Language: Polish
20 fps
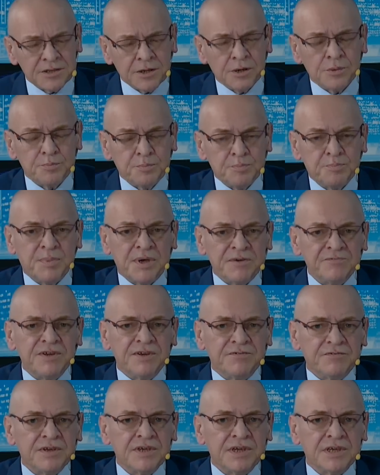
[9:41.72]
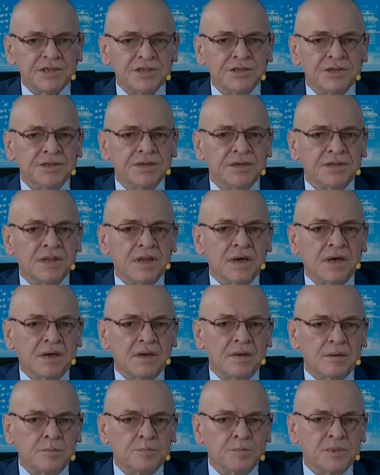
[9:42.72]
to pewne wyjaśnienie
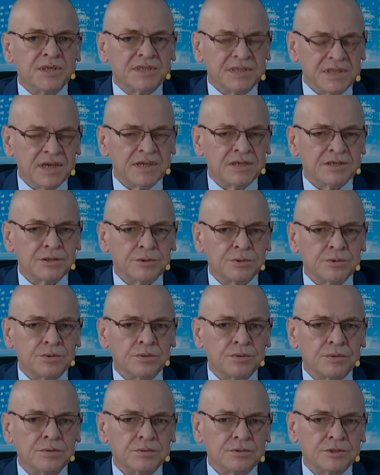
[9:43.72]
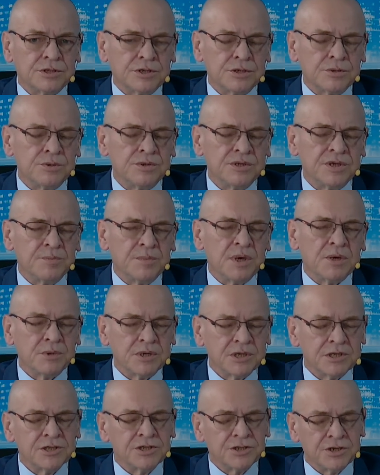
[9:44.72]
dla biznesu, szczególnie
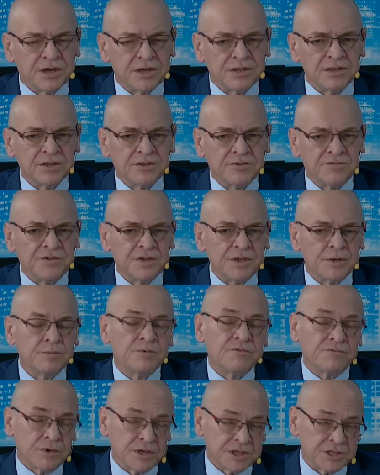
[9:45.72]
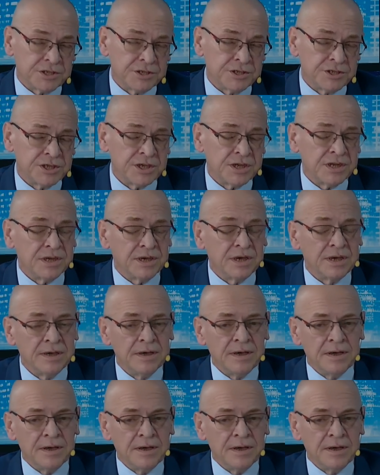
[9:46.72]
małych i średnich firm, właścicieli,